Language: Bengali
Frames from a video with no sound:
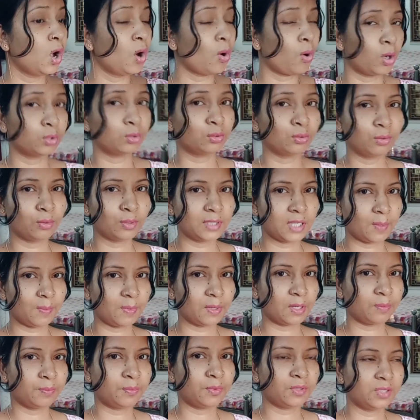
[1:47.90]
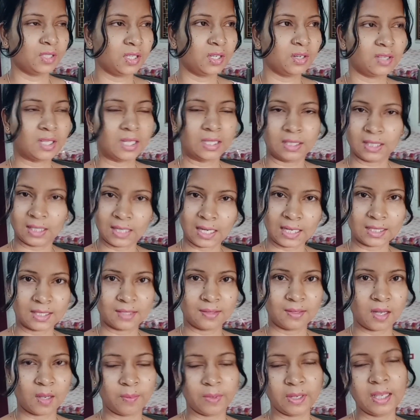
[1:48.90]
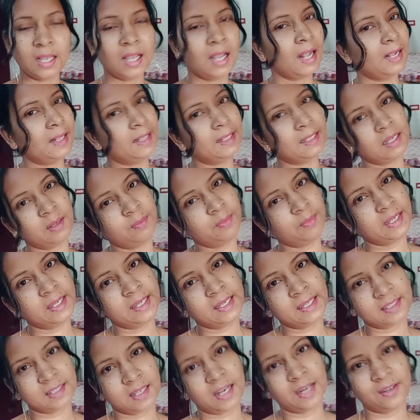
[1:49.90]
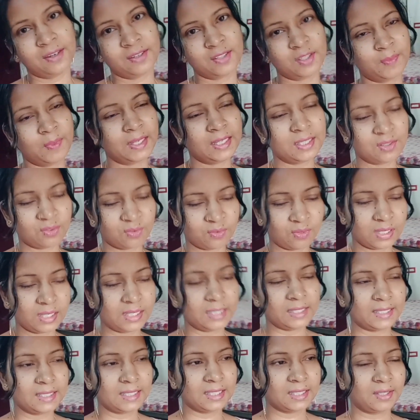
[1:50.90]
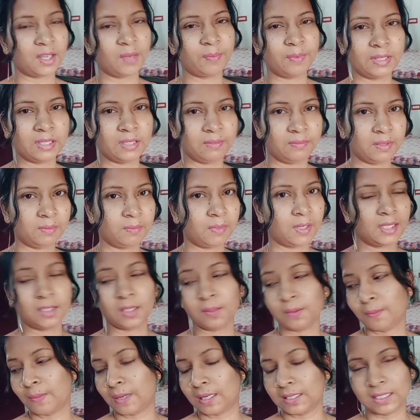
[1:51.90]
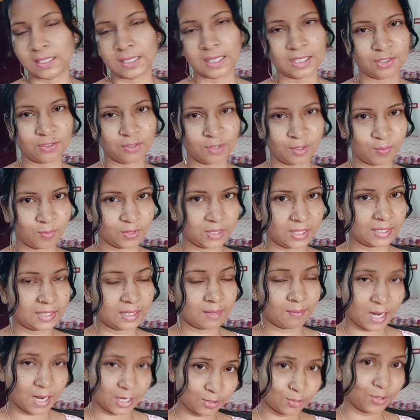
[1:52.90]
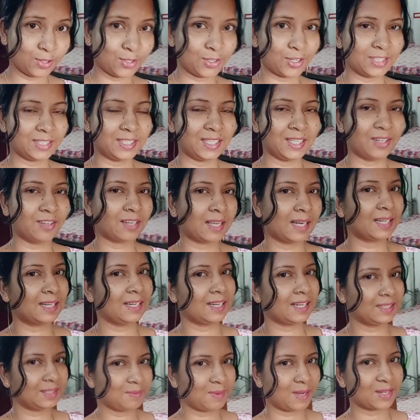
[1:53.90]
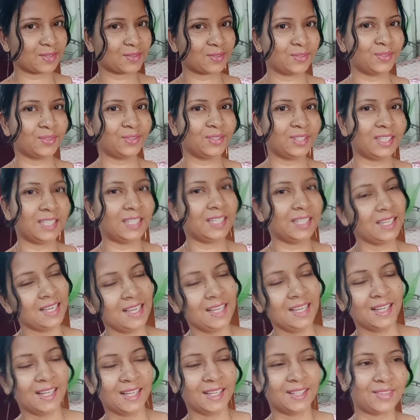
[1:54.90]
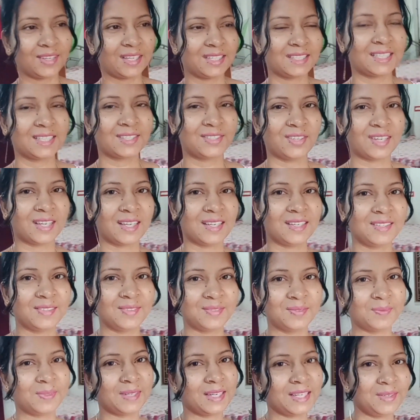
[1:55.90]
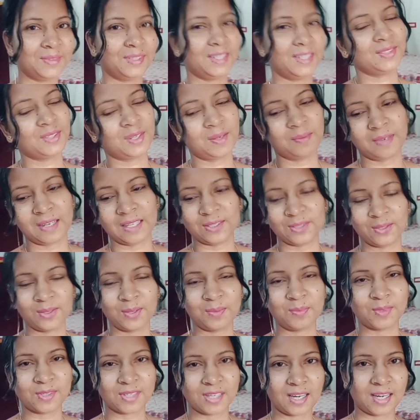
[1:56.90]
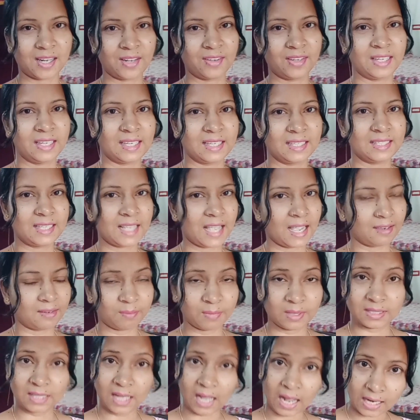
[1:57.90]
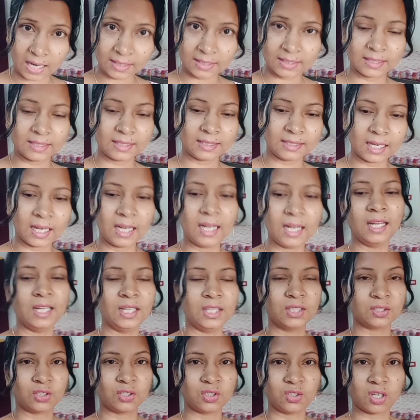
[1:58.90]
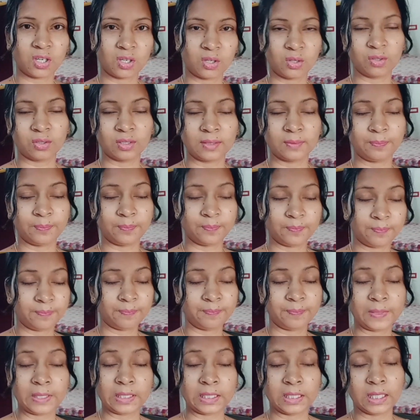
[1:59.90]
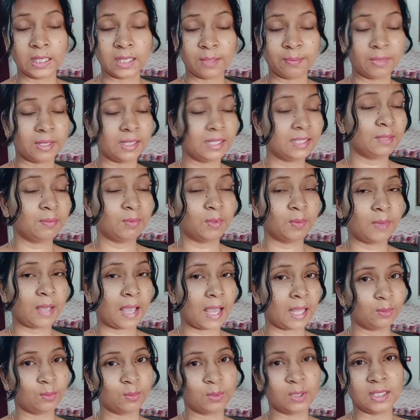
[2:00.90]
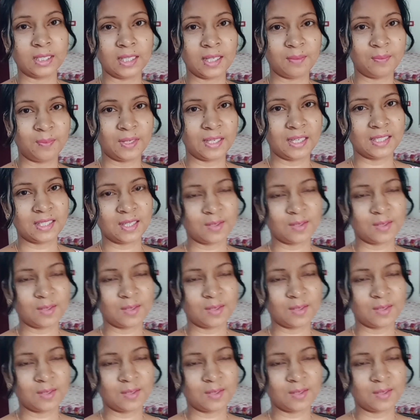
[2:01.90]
অতগুলো জামা কাপড় ছিল তাড়াতাড়ি কাজতে হবে দেখে মেয়েকে সাড়ে সময় স্কুলে নিয়ে যেতে হবে টিফিন বানাতে হবে বাসি কাজকর্ম থাকে বাসন ধোয়া ছিল কালকে রাতে বাসন ধুয়ে নিই তো আজকে সকালবেলায় উঠে সব কাজকর্ম সারা হয়ে গেছে এখন বাজে আটটা তো চলো পেটে মানে কি বলবো এত খিদে পেয়েছে